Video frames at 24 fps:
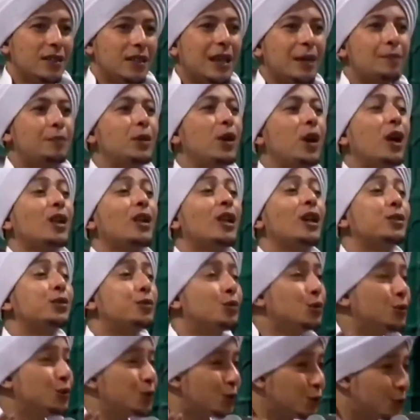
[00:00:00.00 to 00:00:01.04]
Tapi Allah
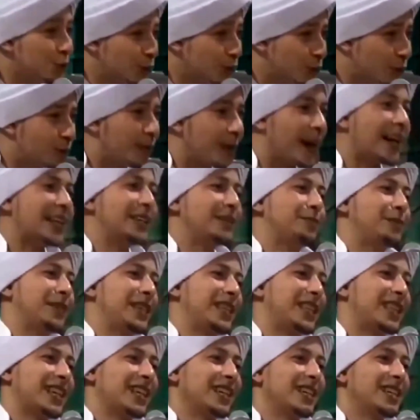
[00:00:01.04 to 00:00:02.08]
tutup aib
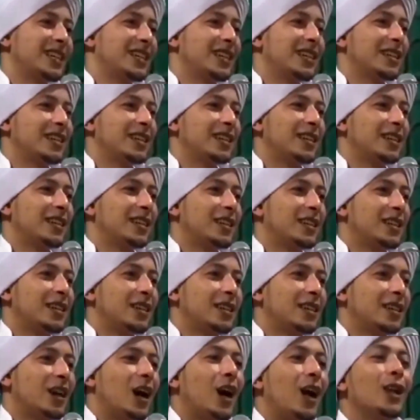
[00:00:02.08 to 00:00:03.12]
kita.
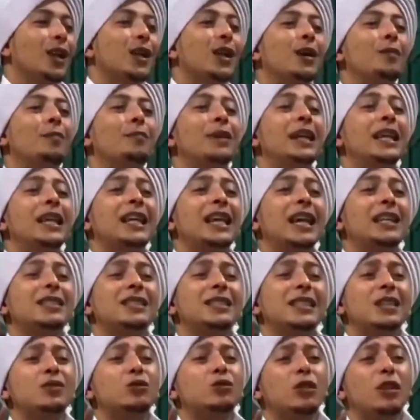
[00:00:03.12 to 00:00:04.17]
Allah berikan
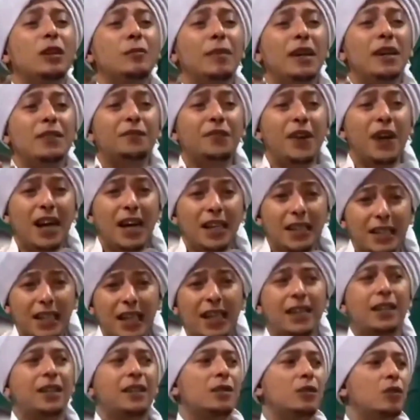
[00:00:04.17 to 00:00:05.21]
satu
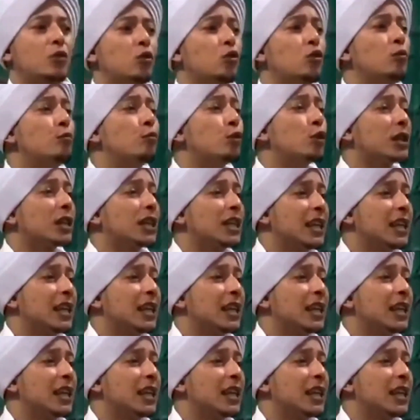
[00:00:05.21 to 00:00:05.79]
kemanfaatan umur